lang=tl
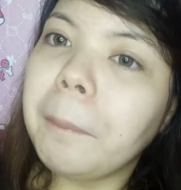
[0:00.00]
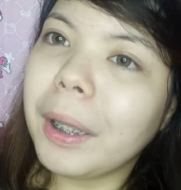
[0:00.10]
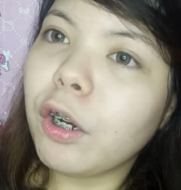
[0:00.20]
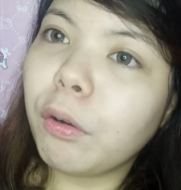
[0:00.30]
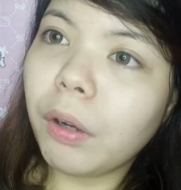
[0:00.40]

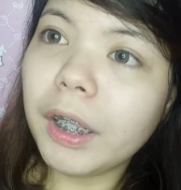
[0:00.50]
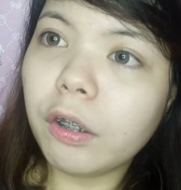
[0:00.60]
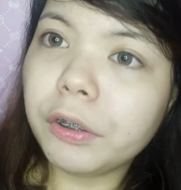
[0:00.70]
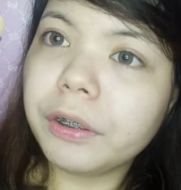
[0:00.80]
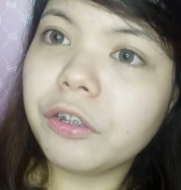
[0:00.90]
Pero,
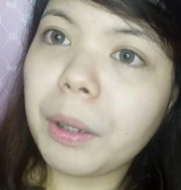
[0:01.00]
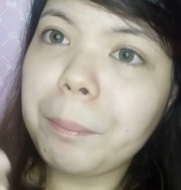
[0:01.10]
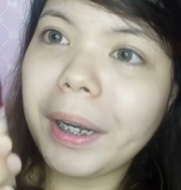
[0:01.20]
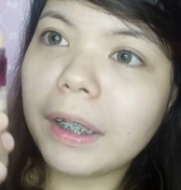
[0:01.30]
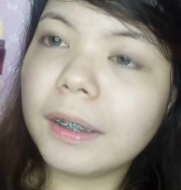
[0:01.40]
ngayon,
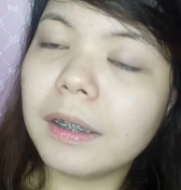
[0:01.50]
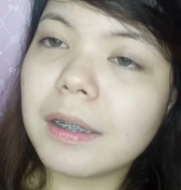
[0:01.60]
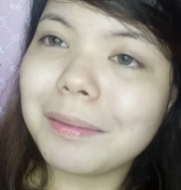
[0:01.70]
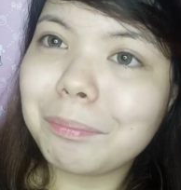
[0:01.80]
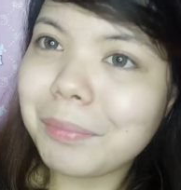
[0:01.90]
syempre,
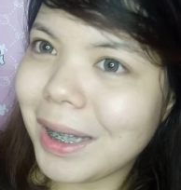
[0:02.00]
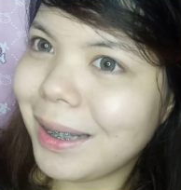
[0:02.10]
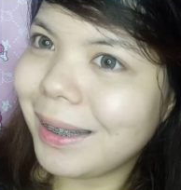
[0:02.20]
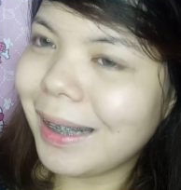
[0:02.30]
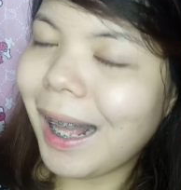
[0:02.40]
since
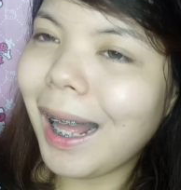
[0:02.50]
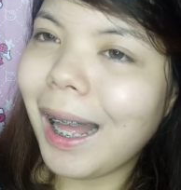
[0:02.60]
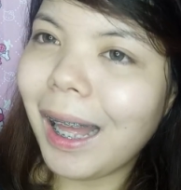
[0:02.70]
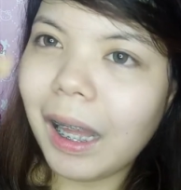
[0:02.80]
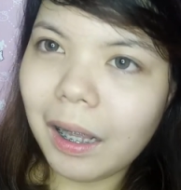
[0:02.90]

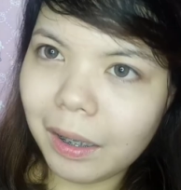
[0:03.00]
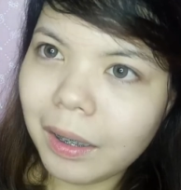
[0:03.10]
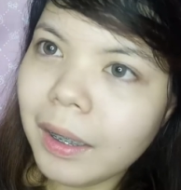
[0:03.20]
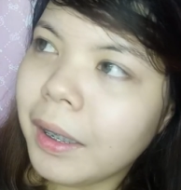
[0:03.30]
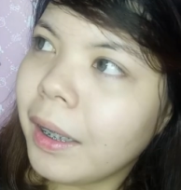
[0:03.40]

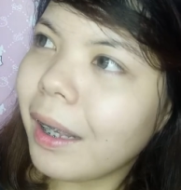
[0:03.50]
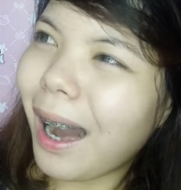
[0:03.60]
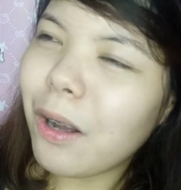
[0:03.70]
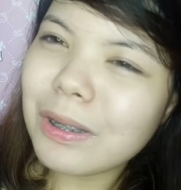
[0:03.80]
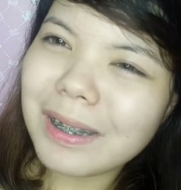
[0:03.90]

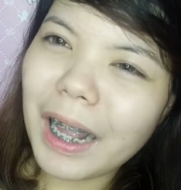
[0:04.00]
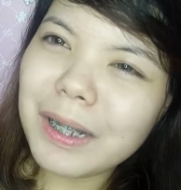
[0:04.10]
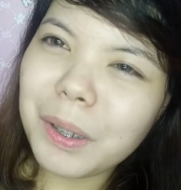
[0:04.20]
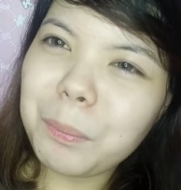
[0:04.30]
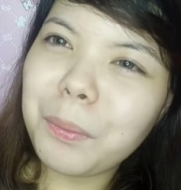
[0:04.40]
naka-raos na tayo
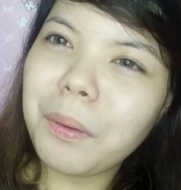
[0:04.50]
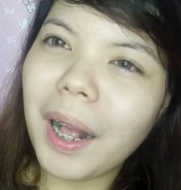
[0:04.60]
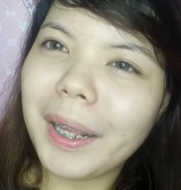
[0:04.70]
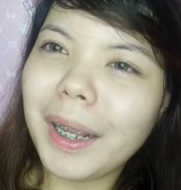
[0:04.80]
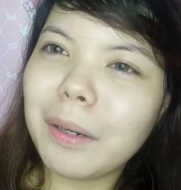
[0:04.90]
sa
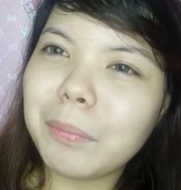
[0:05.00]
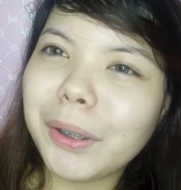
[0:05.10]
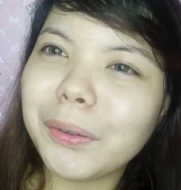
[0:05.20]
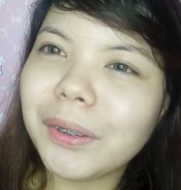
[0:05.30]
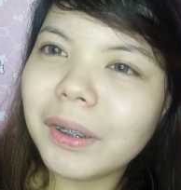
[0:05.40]
buhay, alam mo
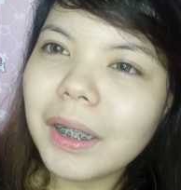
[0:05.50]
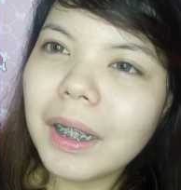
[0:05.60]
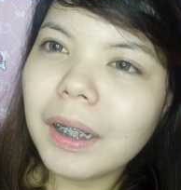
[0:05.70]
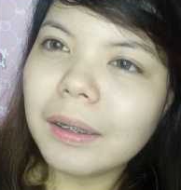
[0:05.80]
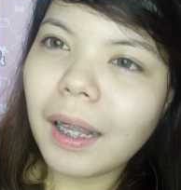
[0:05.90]
yon
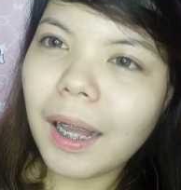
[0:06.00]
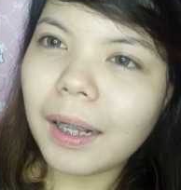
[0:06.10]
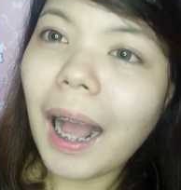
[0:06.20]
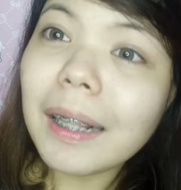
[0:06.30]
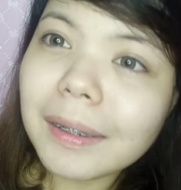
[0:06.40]

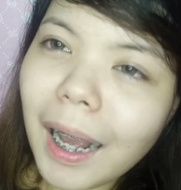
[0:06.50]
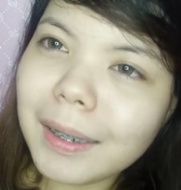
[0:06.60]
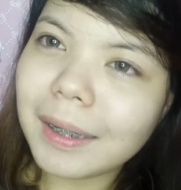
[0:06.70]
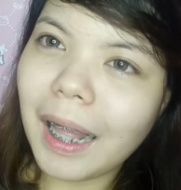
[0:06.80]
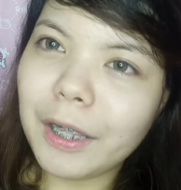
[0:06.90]

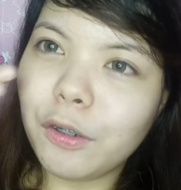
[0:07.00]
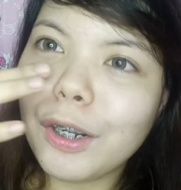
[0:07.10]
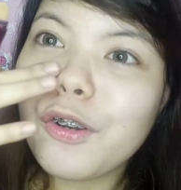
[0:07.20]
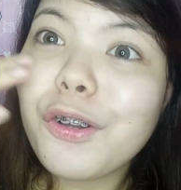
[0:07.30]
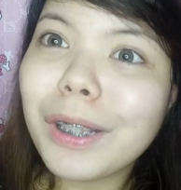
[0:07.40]
nakagaan-gaan na tayo,
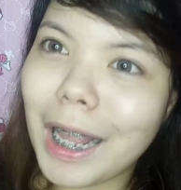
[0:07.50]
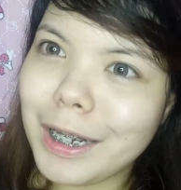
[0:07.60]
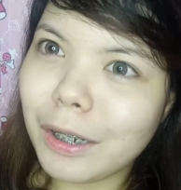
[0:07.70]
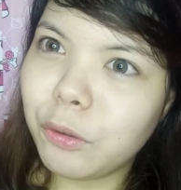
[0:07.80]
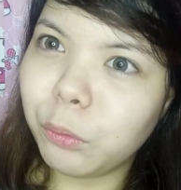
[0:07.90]
nanonood tayo
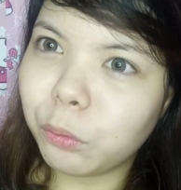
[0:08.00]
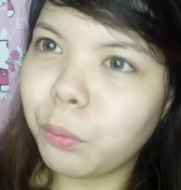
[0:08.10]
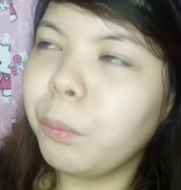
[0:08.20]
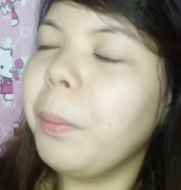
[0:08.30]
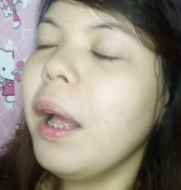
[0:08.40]
ng
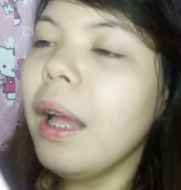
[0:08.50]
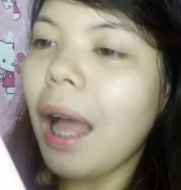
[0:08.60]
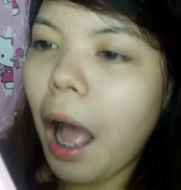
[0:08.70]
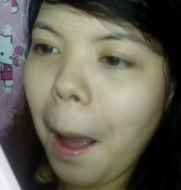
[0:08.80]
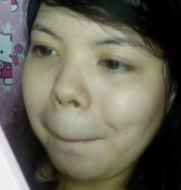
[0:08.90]
YouTube,
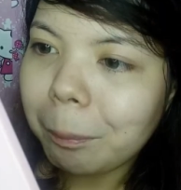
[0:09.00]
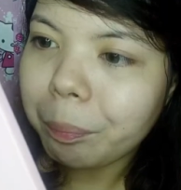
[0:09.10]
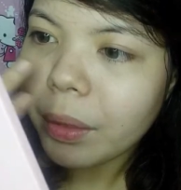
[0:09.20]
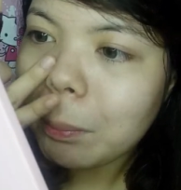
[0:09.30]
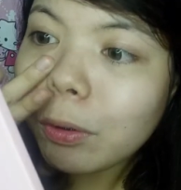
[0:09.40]
um,
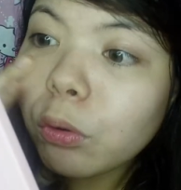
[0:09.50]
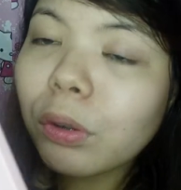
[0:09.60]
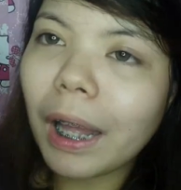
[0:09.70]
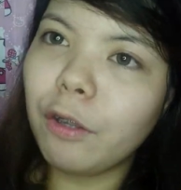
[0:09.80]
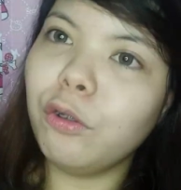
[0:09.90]

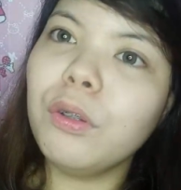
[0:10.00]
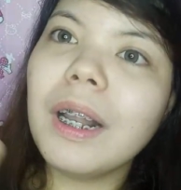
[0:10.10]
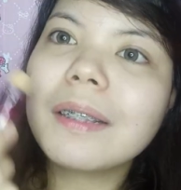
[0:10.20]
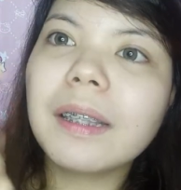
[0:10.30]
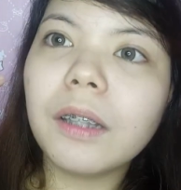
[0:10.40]
matuto tayo dun
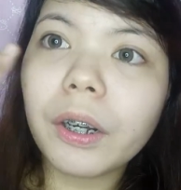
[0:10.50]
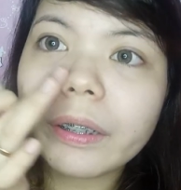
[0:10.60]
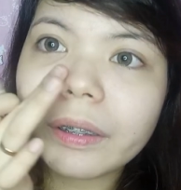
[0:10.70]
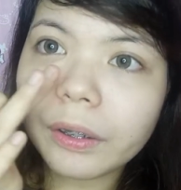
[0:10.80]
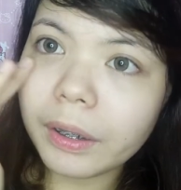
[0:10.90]
lang sa
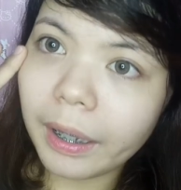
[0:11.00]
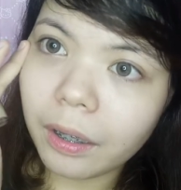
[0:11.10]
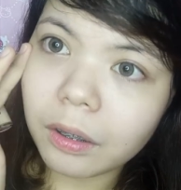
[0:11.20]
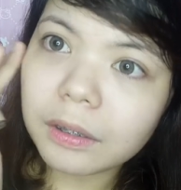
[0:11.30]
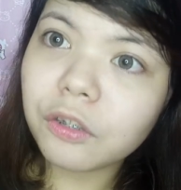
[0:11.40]
dark
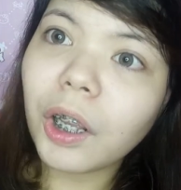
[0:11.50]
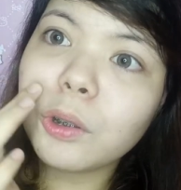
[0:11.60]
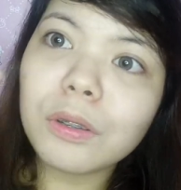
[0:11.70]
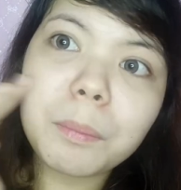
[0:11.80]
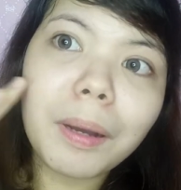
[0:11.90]
circles, tsaka
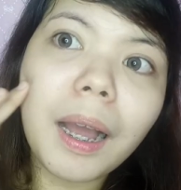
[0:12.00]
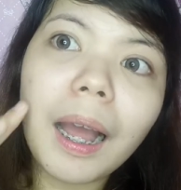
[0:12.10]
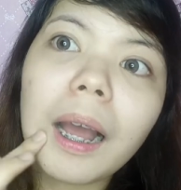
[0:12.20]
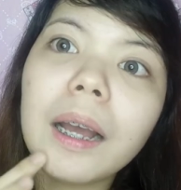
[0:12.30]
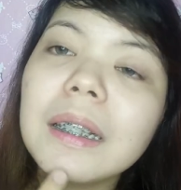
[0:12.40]
dun sa mga
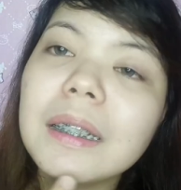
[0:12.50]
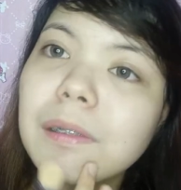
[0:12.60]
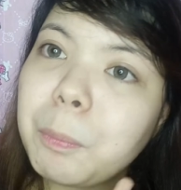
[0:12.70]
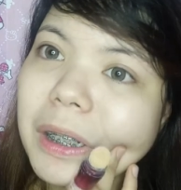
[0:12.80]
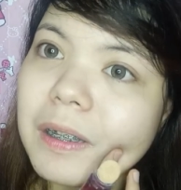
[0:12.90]

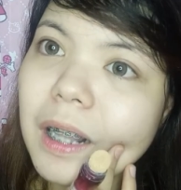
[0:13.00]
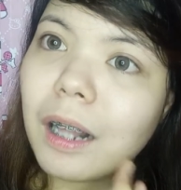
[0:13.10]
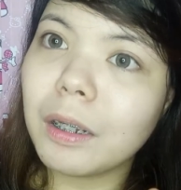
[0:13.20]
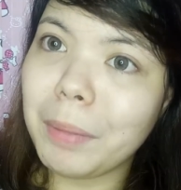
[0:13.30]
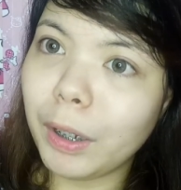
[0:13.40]
spots
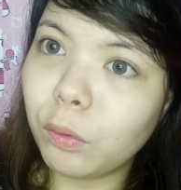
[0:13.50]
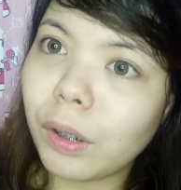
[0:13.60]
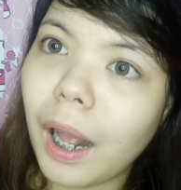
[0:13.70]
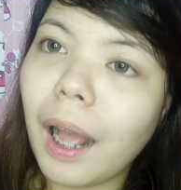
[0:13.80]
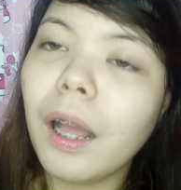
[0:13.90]
lang na meron
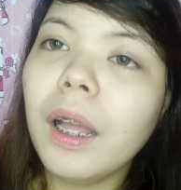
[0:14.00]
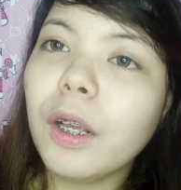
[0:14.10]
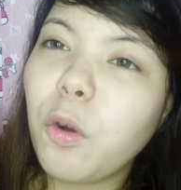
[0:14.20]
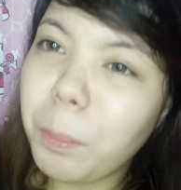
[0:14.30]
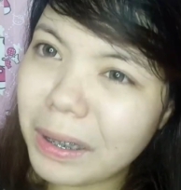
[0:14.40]
ka.
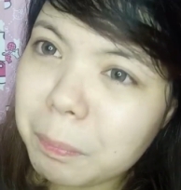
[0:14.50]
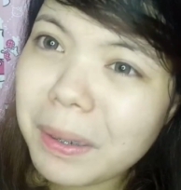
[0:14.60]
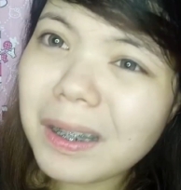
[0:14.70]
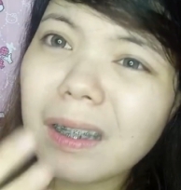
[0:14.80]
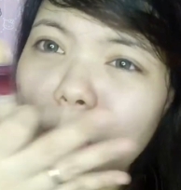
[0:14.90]
Kung may
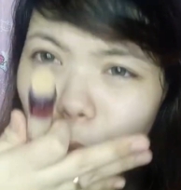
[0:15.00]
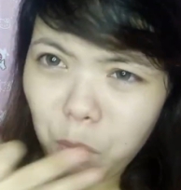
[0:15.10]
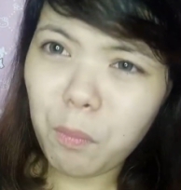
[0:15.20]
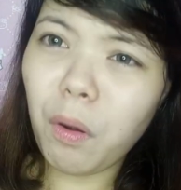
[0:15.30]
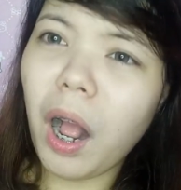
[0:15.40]
spots ka sa
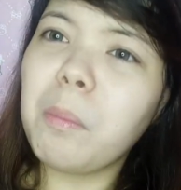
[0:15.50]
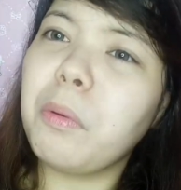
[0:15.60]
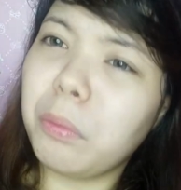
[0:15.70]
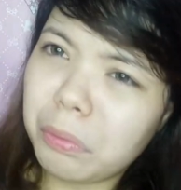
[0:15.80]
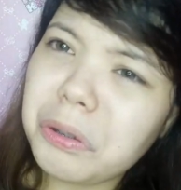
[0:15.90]
buong mukha
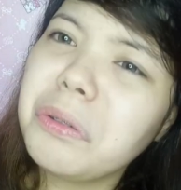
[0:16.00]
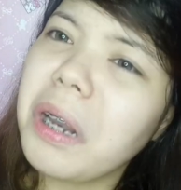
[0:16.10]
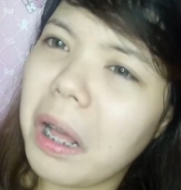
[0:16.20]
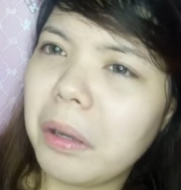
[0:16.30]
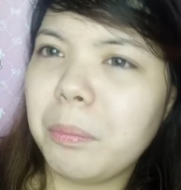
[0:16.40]
mo, yun
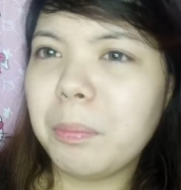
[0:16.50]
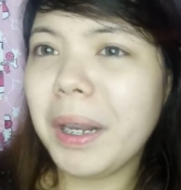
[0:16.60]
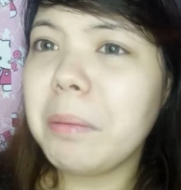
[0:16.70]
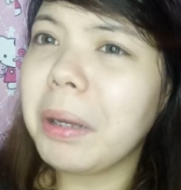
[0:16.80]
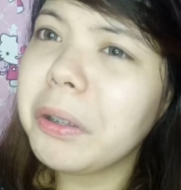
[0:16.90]
lang,
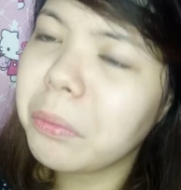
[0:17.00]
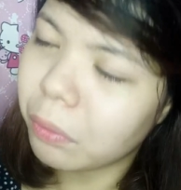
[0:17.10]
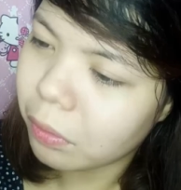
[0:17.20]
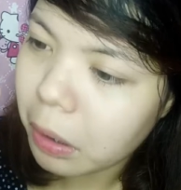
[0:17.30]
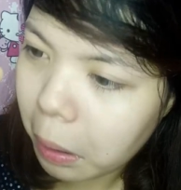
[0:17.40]
problema yun.